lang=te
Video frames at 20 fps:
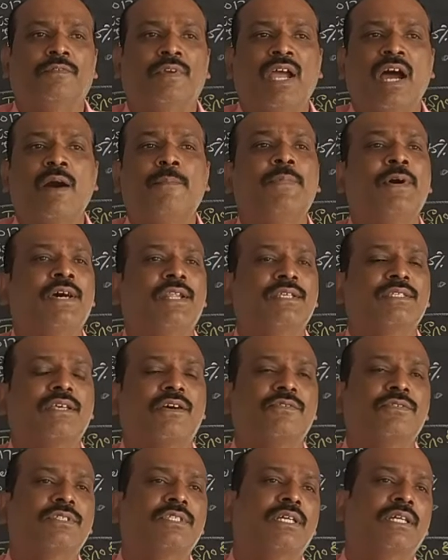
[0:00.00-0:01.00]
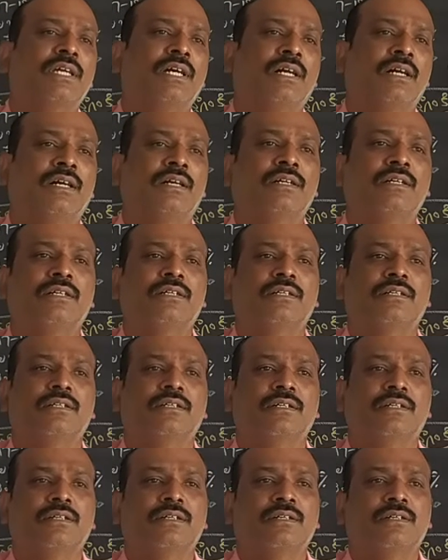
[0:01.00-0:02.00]
వ్యాపార సంస్థగా
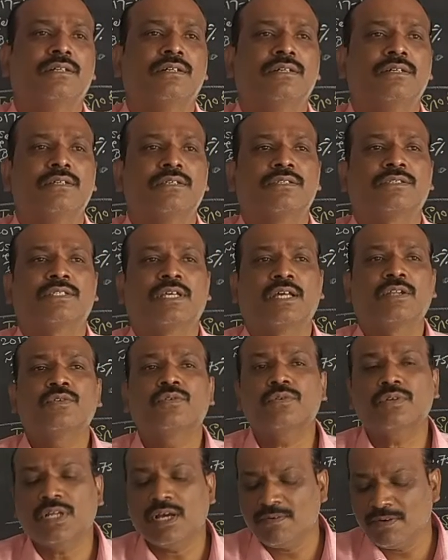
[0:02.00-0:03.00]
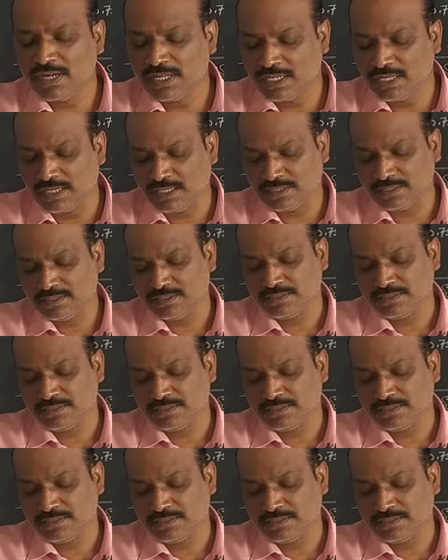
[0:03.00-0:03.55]
సరుకు రవాణా